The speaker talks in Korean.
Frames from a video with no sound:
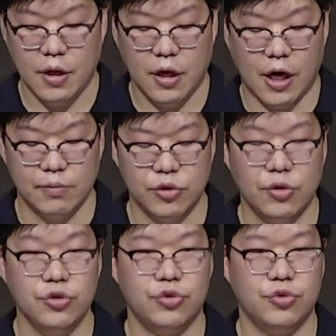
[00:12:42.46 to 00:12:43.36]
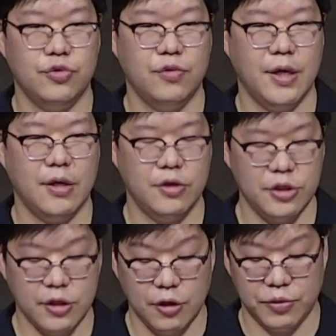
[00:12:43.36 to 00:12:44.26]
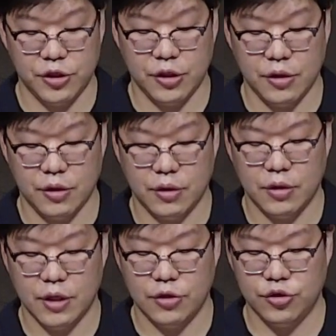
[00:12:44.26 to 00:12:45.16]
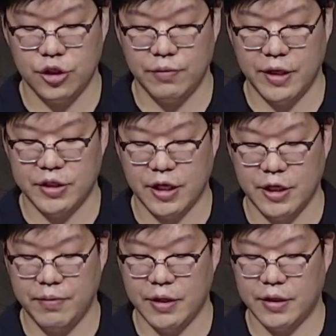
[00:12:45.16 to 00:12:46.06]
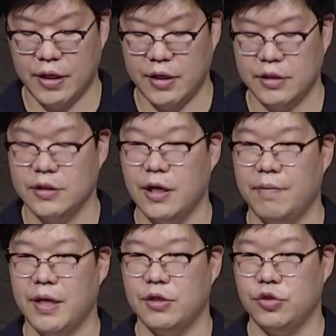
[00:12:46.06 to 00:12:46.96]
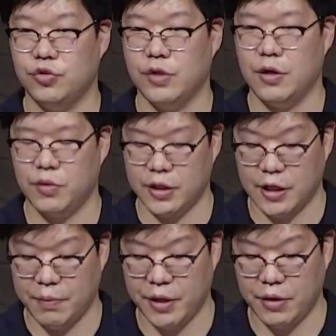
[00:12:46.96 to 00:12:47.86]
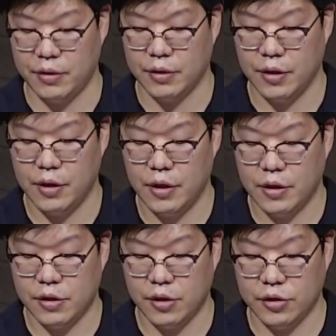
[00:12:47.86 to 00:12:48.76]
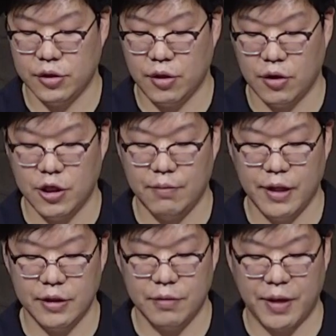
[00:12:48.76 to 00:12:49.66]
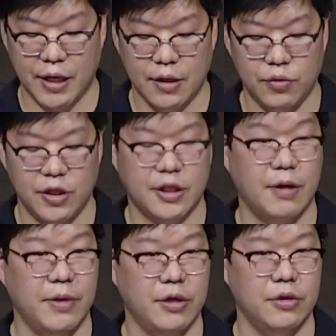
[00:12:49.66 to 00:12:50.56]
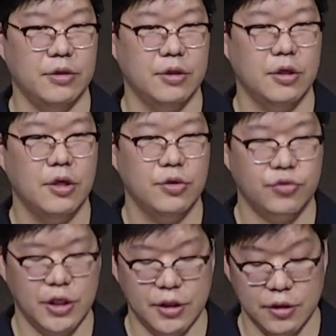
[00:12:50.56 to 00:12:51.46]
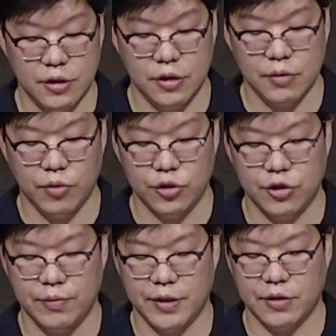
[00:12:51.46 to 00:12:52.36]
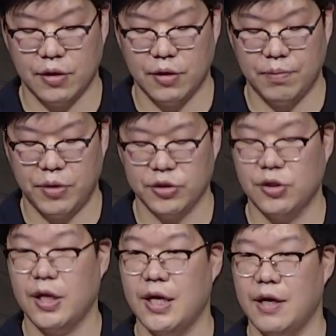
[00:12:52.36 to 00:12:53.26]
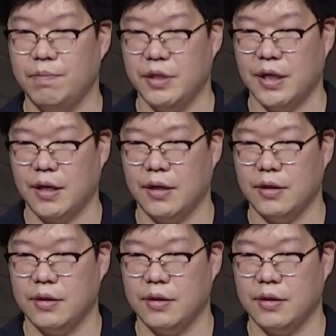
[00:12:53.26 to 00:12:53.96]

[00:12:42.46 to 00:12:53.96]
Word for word: 아무런 수고와 헌신 없이 예수님의 재림의 때의 은혜만을 구하고 있다면 그것을 얻기만을 바라고 있다면 우리는 그 모습에서 벗어나야 합니다.